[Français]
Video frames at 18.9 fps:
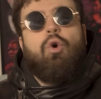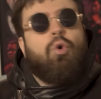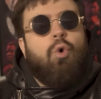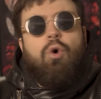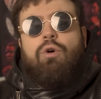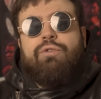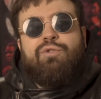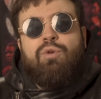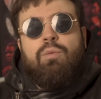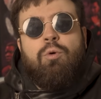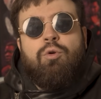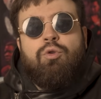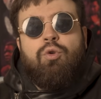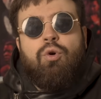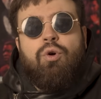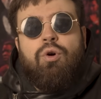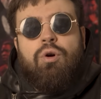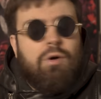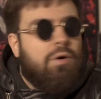Grosso
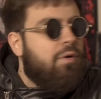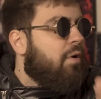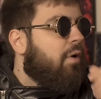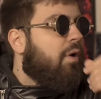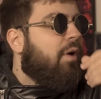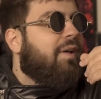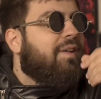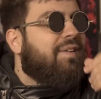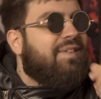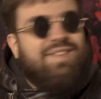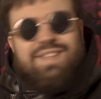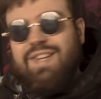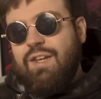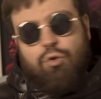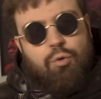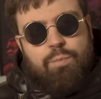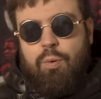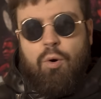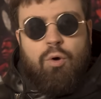modo, c'est
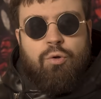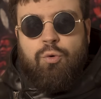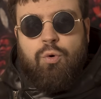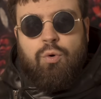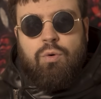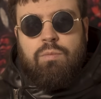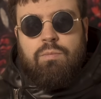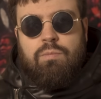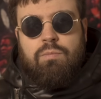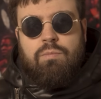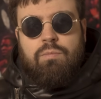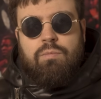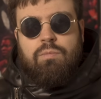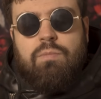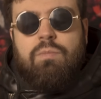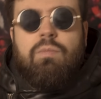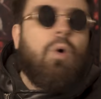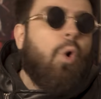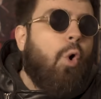du porno.
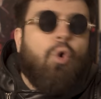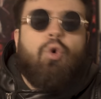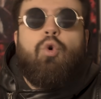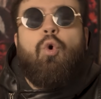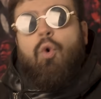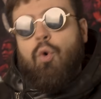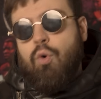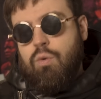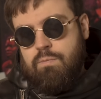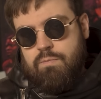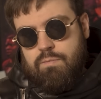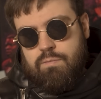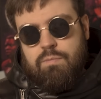En gros.